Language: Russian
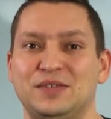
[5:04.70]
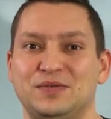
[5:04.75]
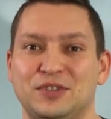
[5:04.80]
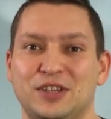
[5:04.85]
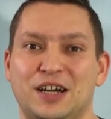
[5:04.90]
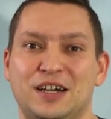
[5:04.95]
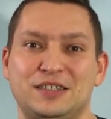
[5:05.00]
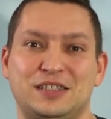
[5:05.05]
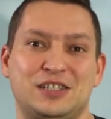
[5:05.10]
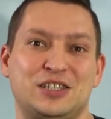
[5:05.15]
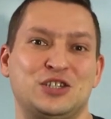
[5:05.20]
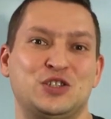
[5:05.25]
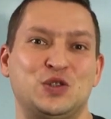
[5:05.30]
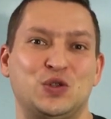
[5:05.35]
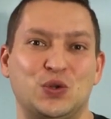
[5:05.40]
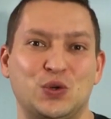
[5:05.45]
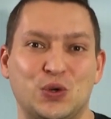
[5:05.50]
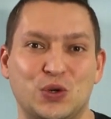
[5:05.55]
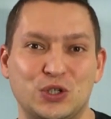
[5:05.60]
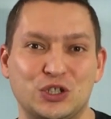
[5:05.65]
и власть
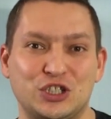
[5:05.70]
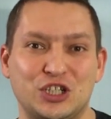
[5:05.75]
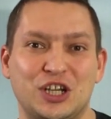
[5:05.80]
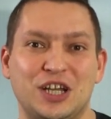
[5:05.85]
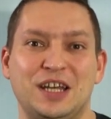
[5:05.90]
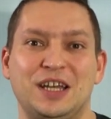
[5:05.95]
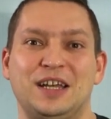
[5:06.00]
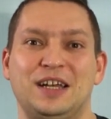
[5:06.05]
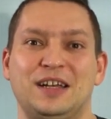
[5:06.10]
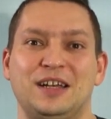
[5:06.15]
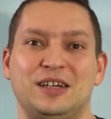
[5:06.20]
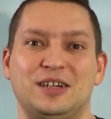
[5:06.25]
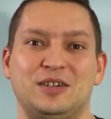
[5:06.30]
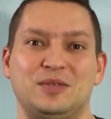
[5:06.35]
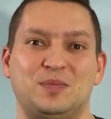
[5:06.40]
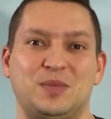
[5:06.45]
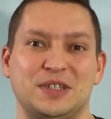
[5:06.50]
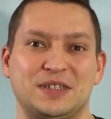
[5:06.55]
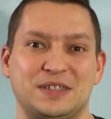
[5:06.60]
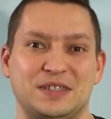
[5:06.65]
тоже
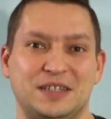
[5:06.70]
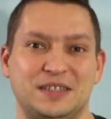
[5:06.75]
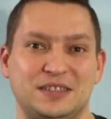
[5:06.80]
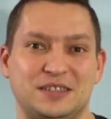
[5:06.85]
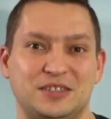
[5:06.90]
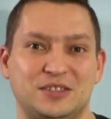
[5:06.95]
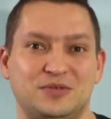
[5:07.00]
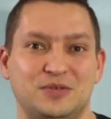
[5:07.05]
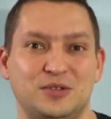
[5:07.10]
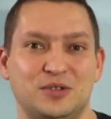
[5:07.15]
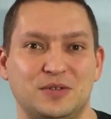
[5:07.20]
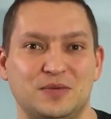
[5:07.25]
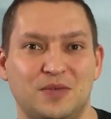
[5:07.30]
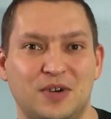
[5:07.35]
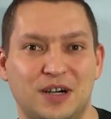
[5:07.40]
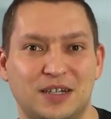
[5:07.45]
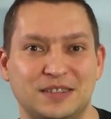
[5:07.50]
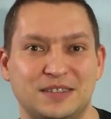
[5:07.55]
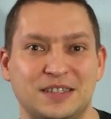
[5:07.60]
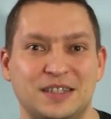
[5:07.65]
э, подсаживают
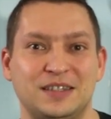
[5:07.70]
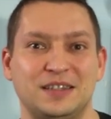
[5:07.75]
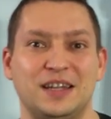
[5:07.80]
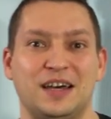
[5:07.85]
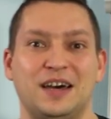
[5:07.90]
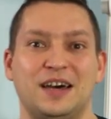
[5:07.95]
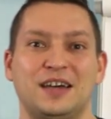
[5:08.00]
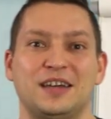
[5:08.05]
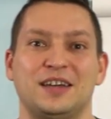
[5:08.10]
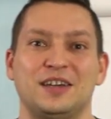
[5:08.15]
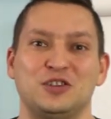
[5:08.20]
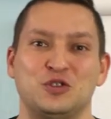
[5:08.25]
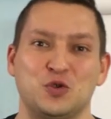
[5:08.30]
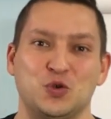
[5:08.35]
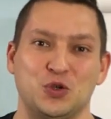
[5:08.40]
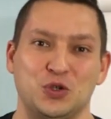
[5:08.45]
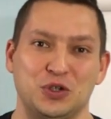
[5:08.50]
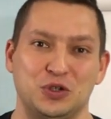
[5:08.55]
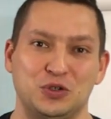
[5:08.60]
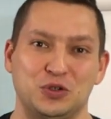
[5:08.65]
вас на
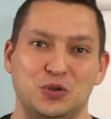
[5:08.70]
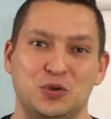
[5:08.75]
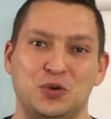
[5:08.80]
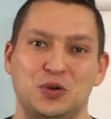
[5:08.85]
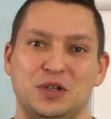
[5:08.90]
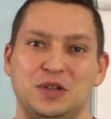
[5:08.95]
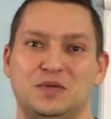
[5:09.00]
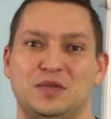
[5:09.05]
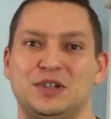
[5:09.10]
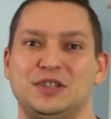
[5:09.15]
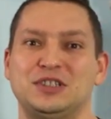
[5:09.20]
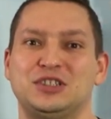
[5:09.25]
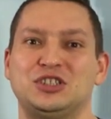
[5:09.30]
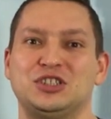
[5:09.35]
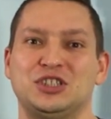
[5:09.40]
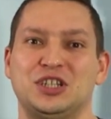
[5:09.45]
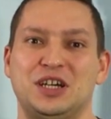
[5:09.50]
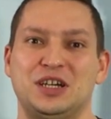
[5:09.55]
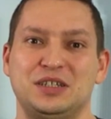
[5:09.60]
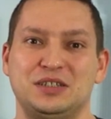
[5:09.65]
эту иглу, и вы
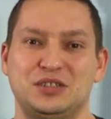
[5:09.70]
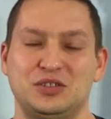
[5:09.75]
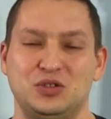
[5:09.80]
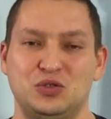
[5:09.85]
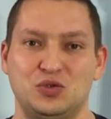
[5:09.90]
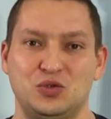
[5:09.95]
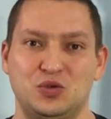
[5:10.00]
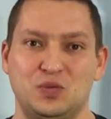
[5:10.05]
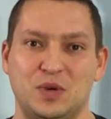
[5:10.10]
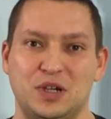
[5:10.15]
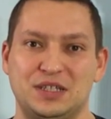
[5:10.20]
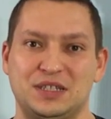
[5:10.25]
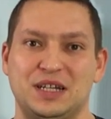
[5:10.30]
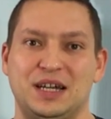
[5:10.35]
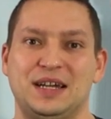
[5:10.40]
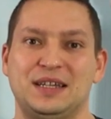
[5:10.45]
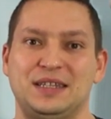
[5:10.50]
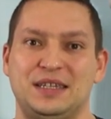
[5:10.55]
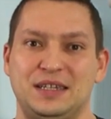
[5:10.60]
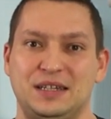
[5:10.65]
начинаете думать
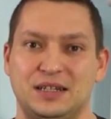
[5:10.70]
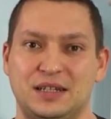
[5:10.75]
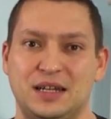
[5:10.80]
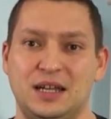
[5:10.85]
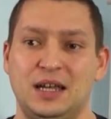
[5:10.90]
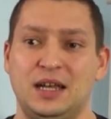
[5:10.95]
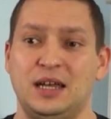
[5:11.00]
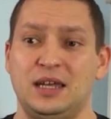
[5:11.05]
о них.